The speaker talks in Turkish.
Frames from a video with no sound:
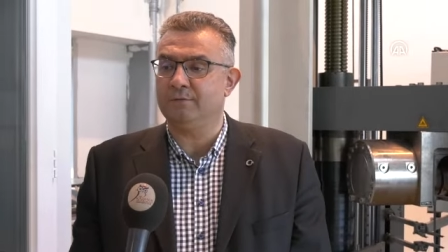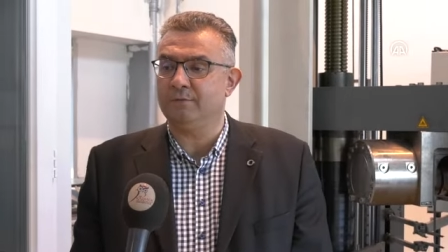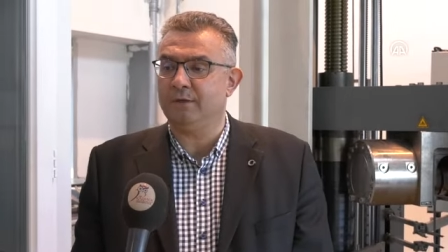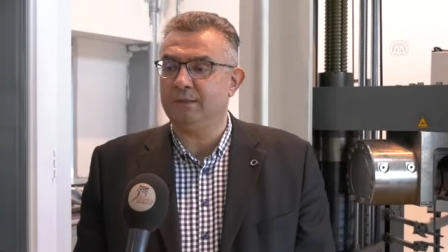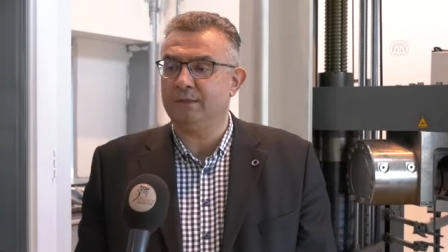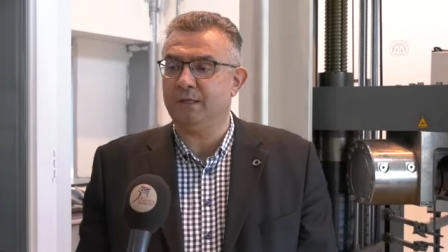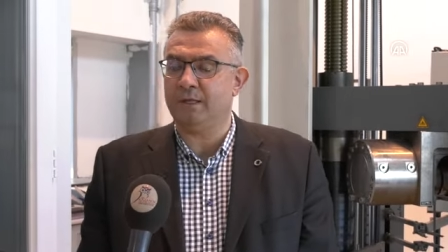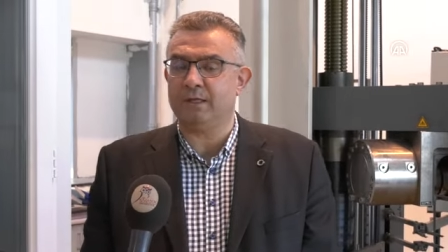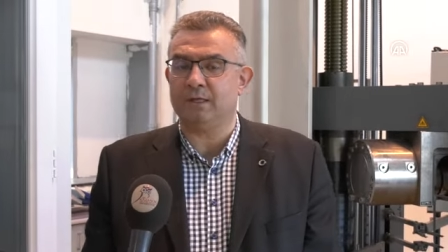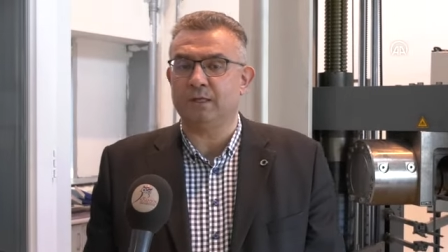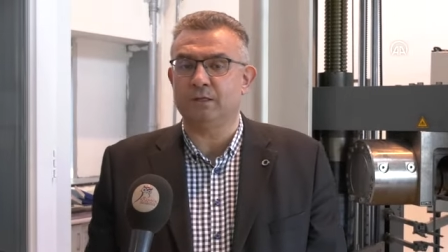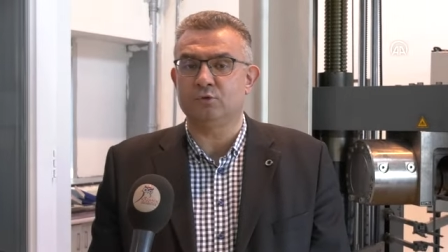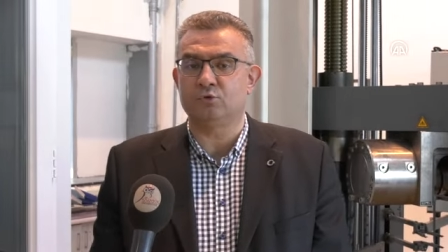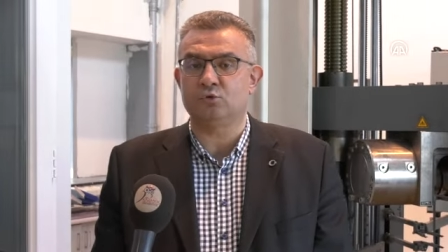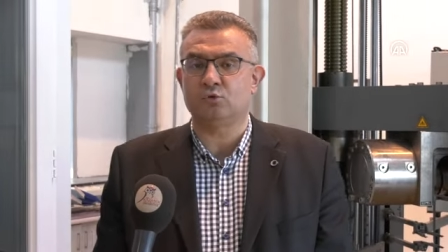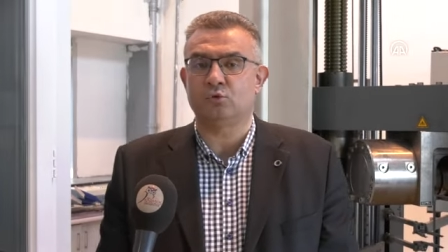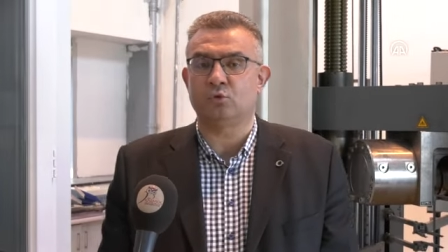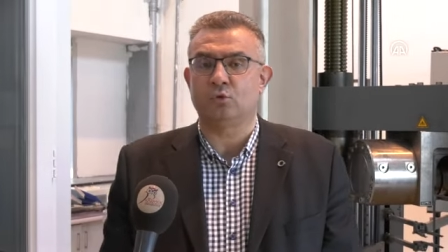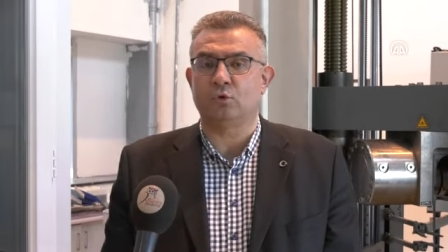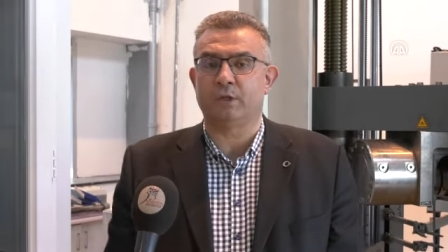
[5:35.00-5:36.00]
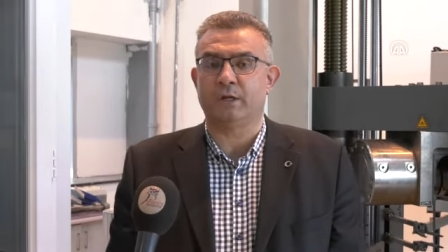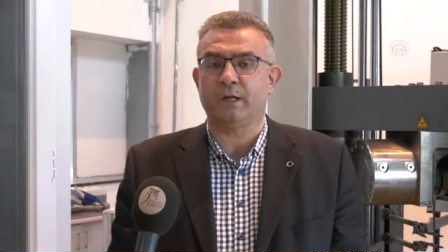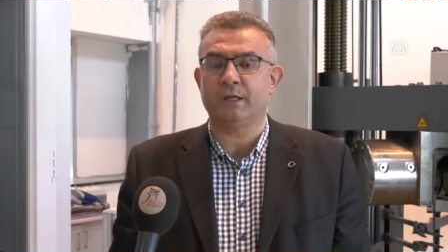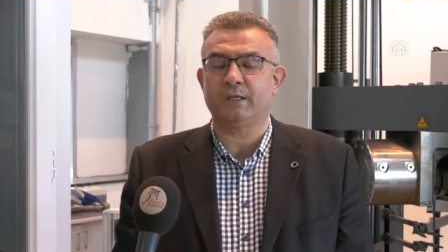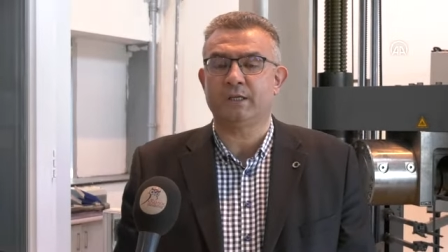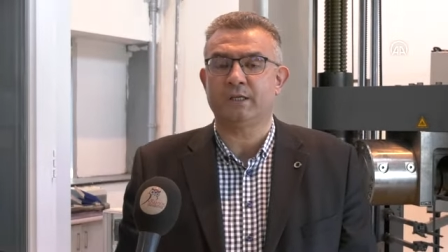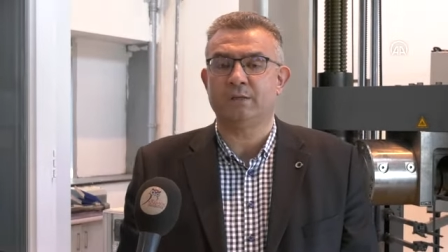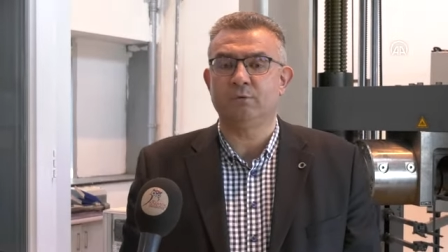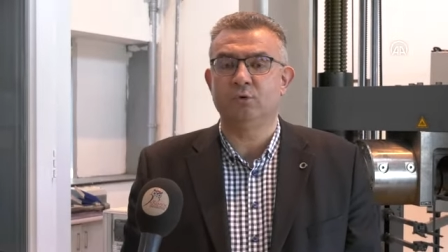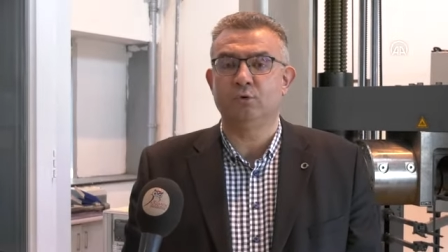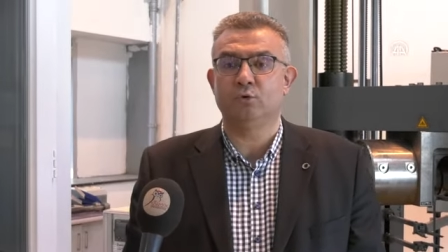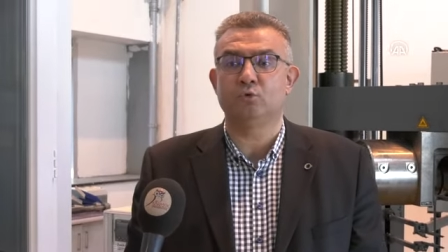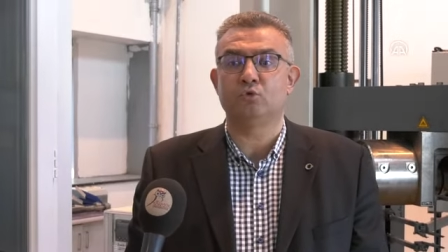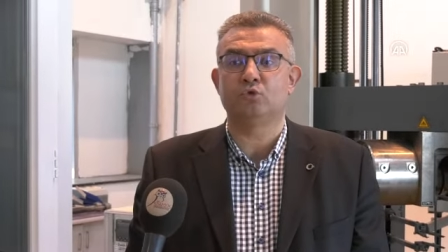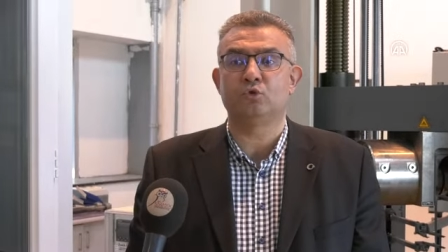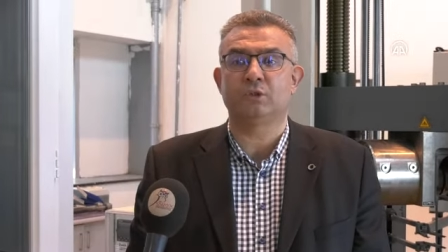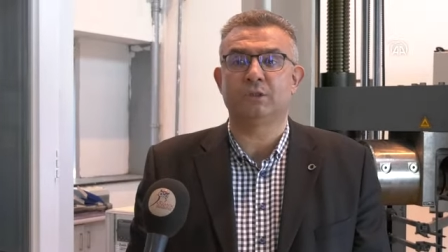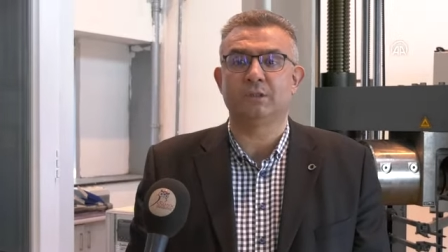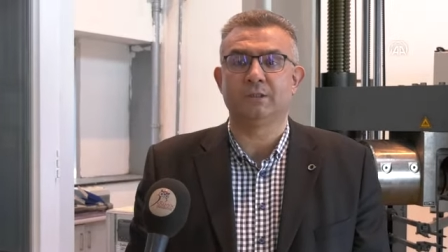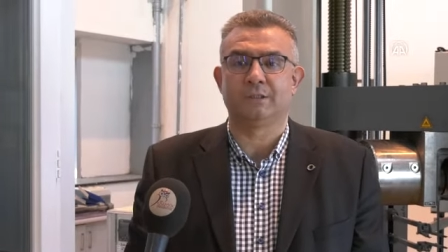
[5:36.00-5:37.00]
ve tek enstitüsü olarak
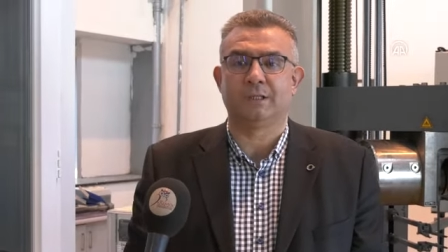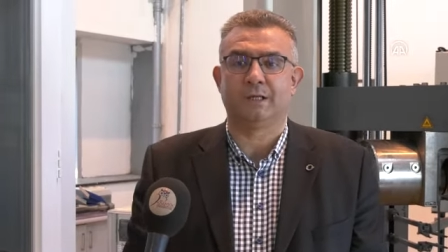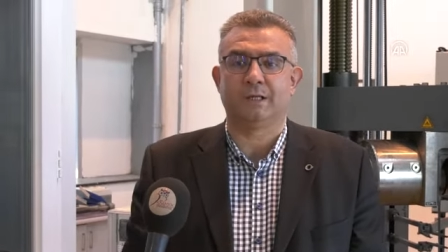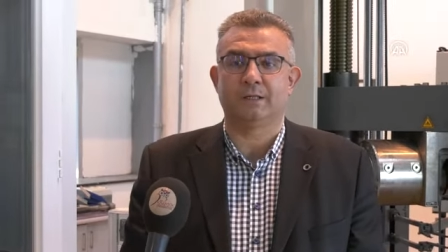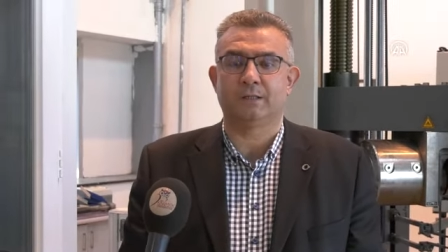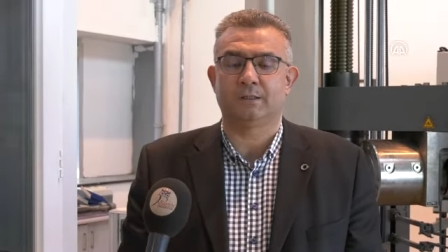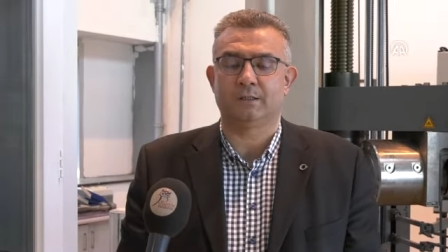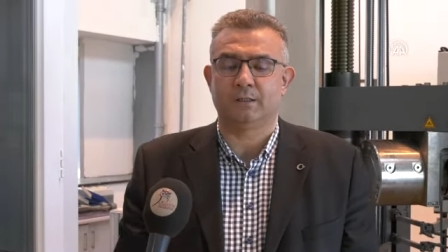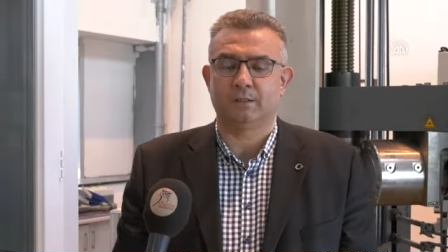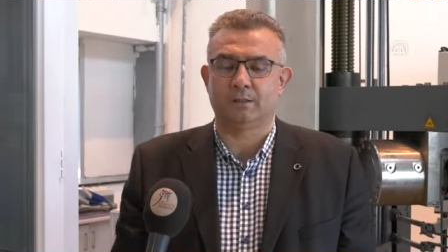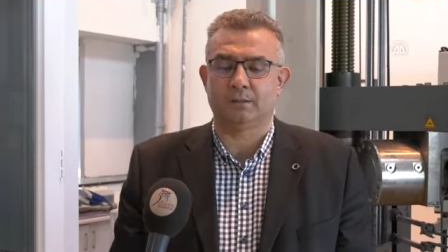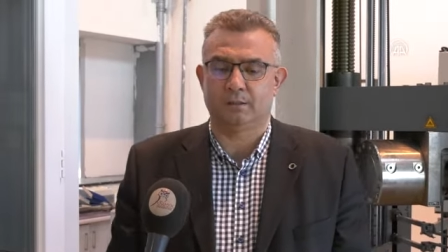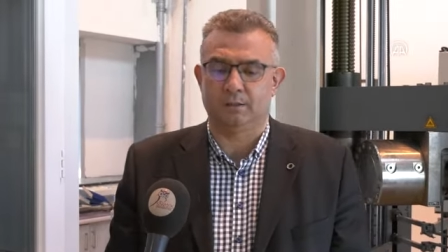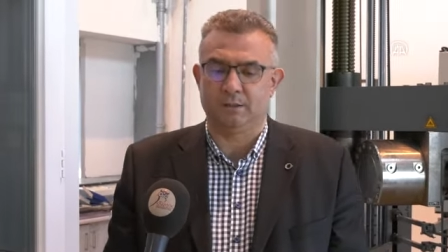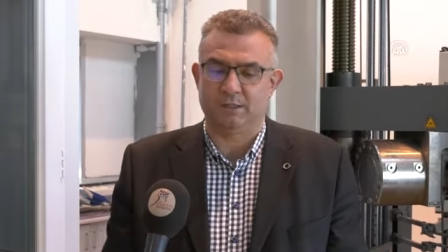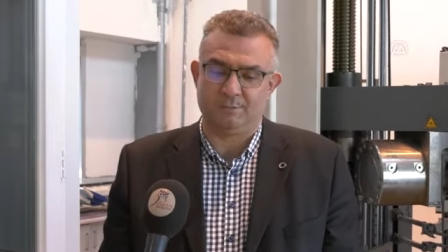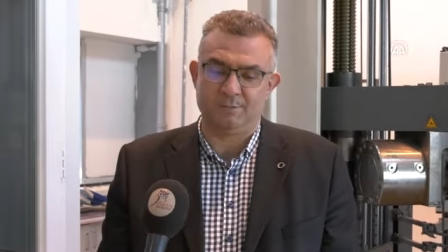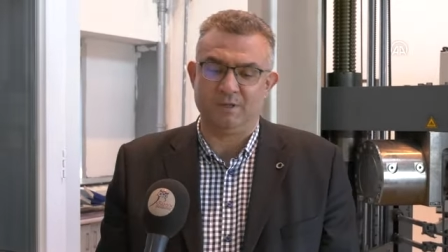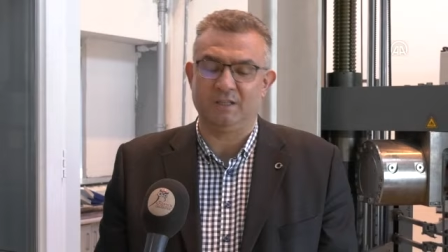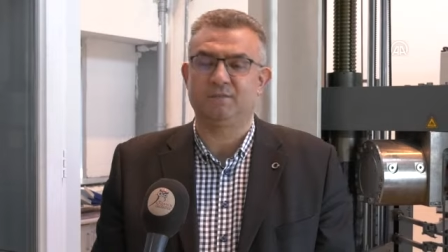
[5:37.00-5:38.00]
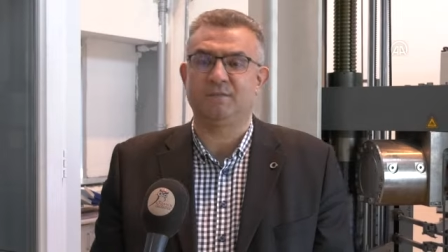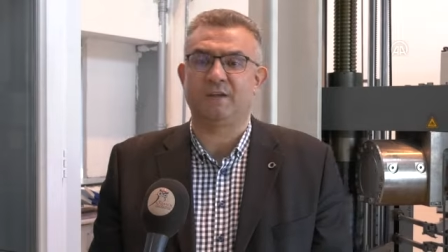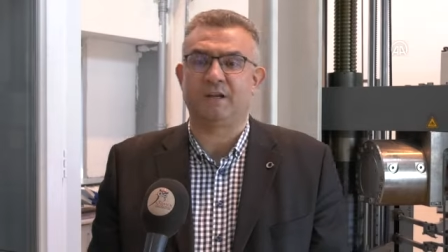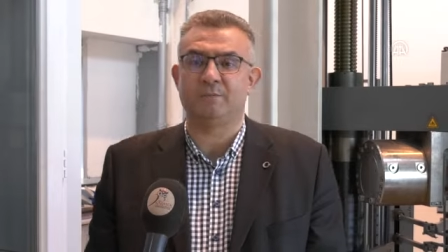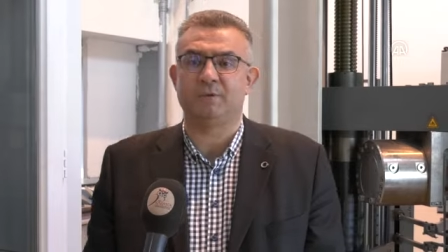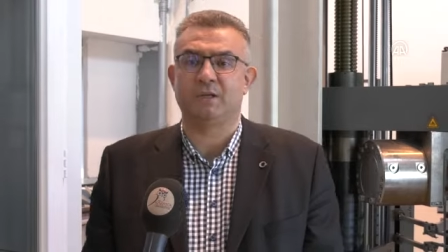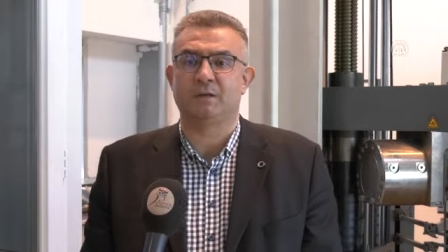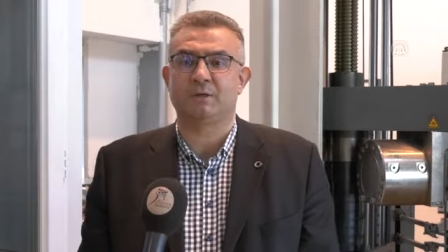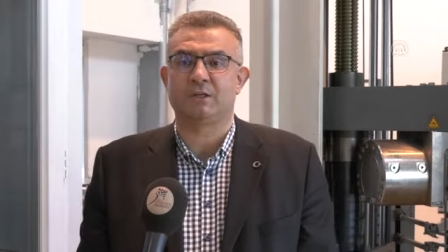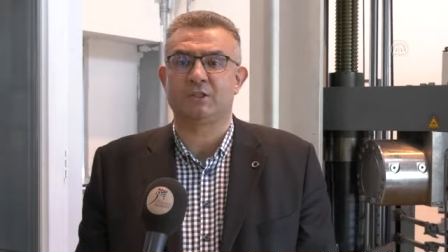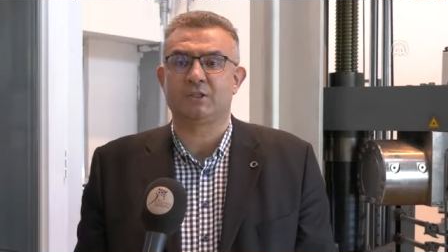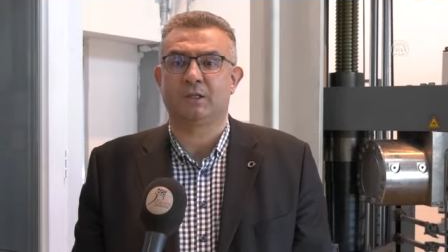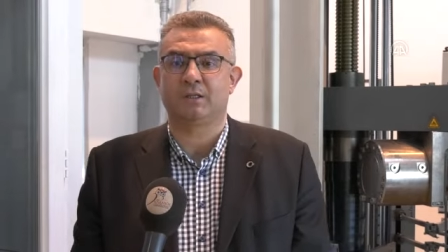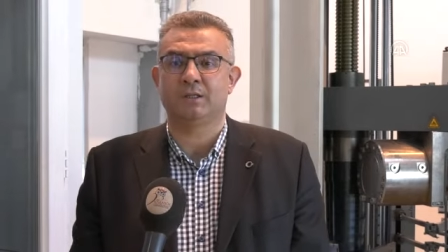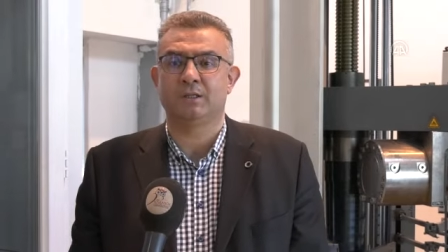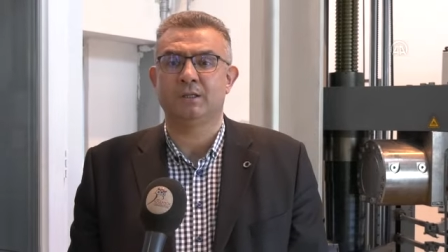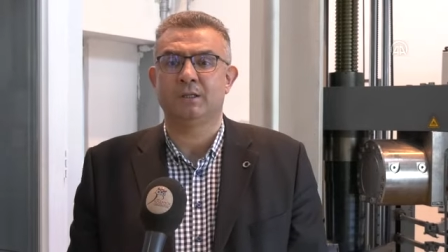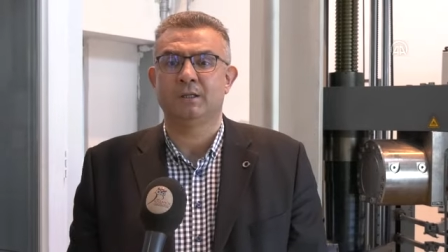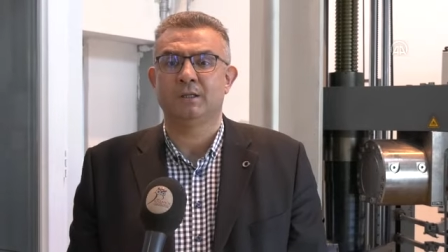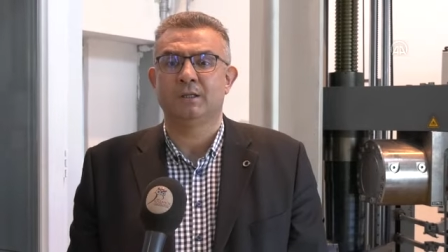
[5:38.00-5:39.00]
2013 yılında hizmet vermeye
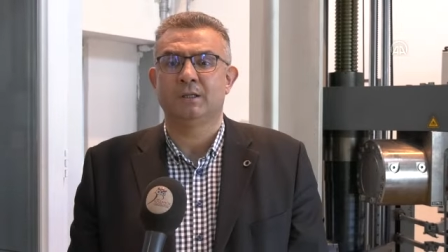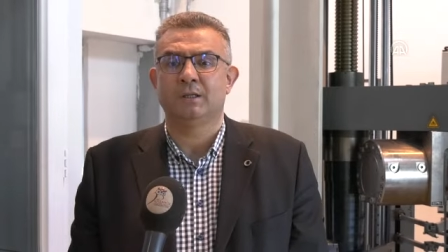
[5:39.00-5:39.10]
başladı